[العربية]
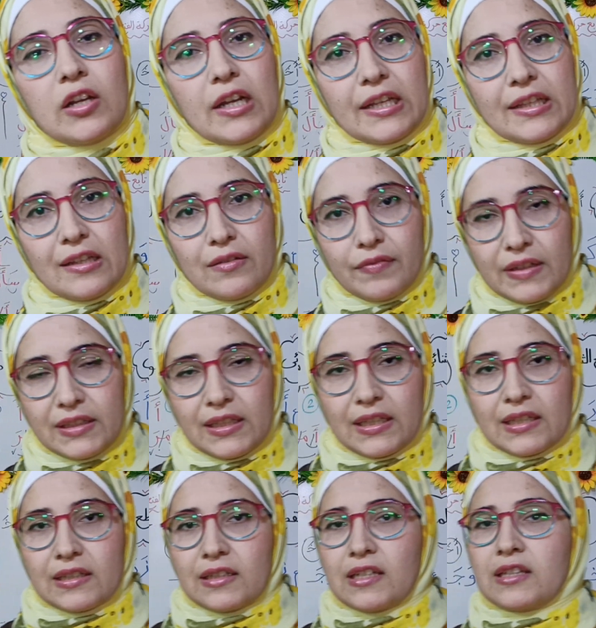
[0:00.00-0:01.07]
حركة
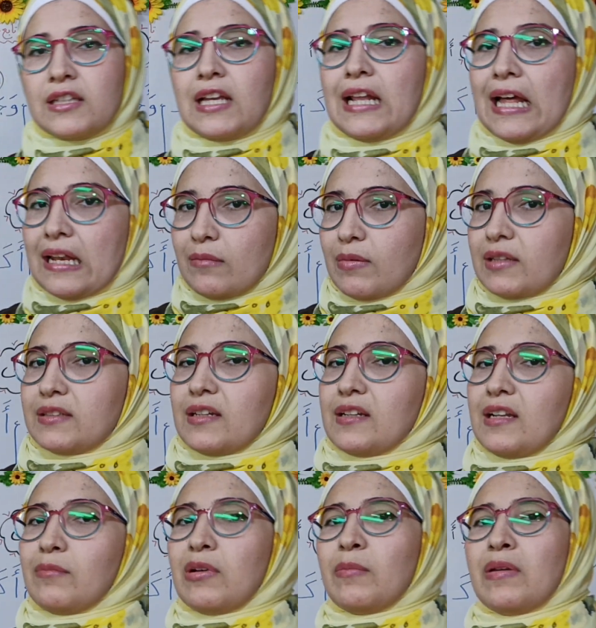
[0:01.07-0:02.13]
الفتح نتنقل على اللي
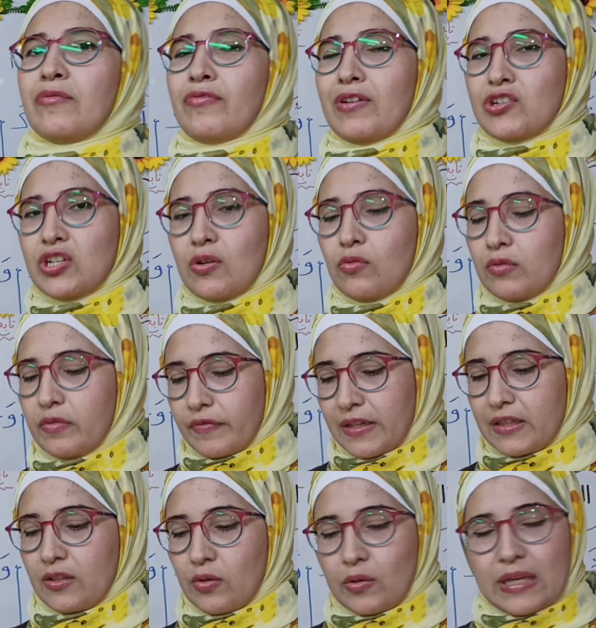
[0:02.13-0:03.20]
بعدها إنما ما ينفعش آخد
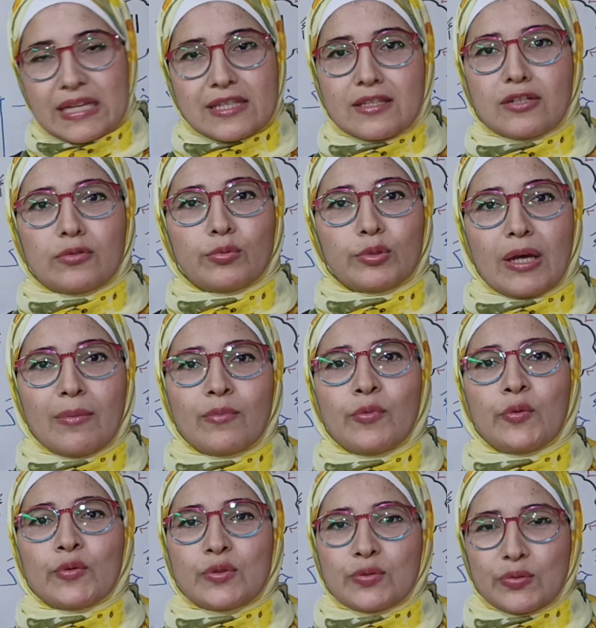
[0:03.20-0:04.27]
فتح وكسر
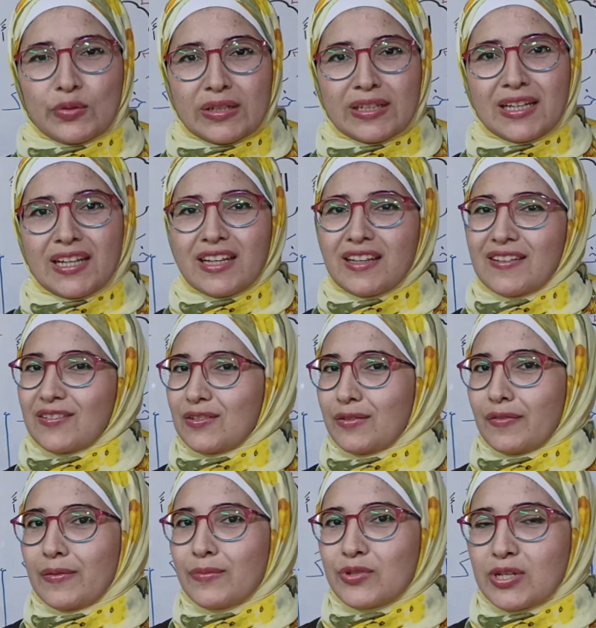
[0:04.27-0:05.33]
وضم وسكون
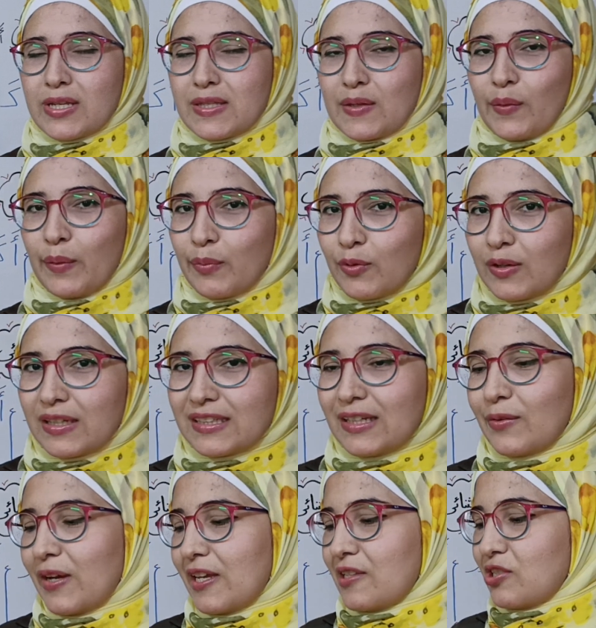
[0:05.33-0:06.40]
الطفل مش هيستوعب كل
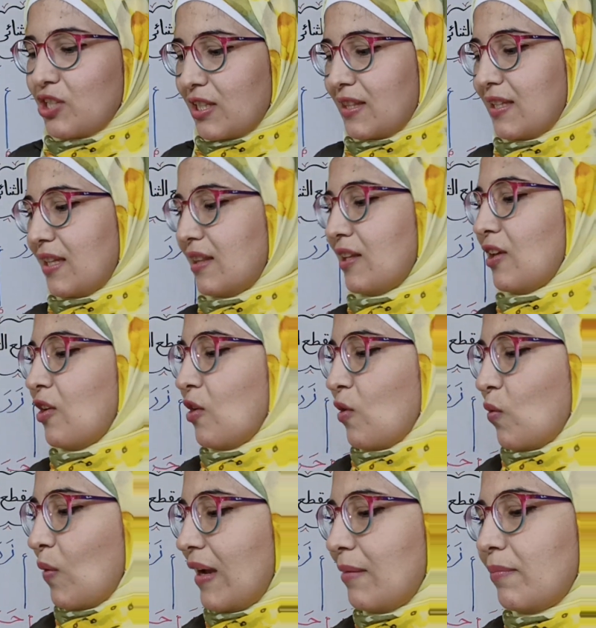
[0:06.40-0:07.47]
ده وهيتشتت
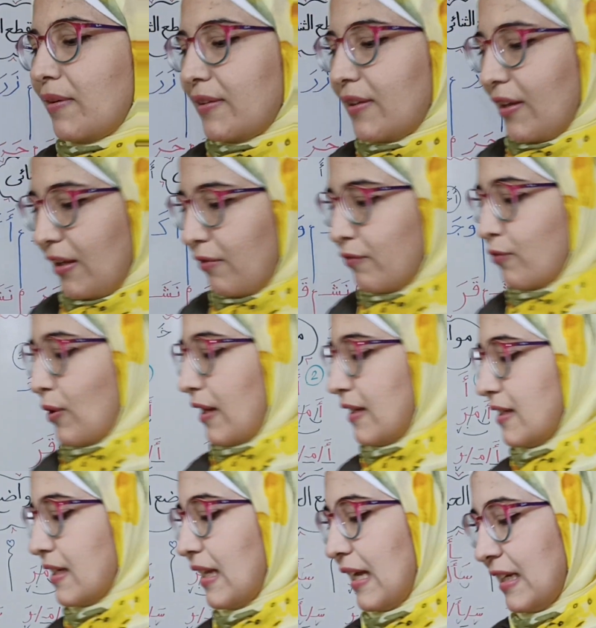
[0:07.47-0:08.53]
وهيبقى ضعيف
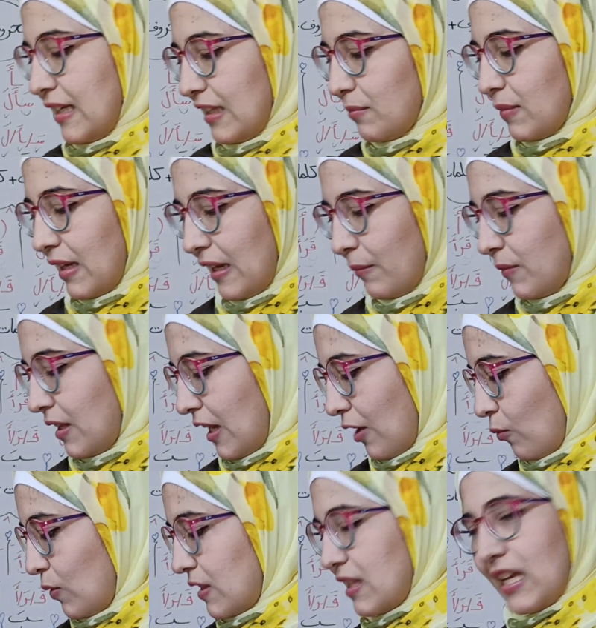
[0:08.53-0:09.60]
وهنرجع نعيد معاه من
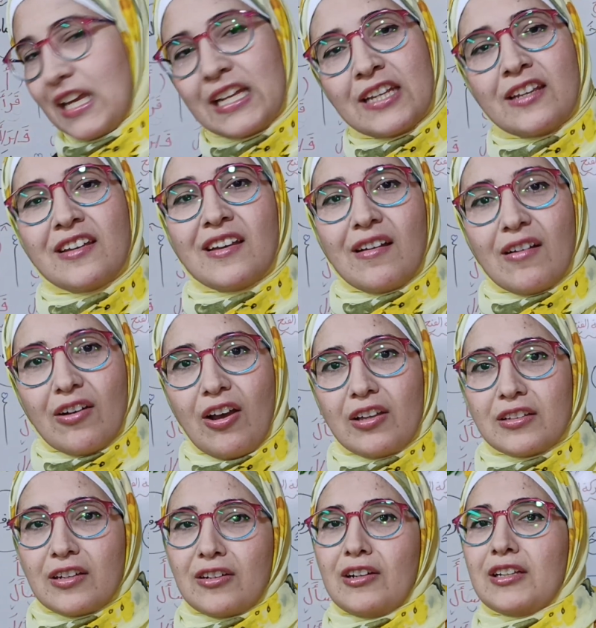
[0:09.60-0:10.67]
الاول تاني قاعده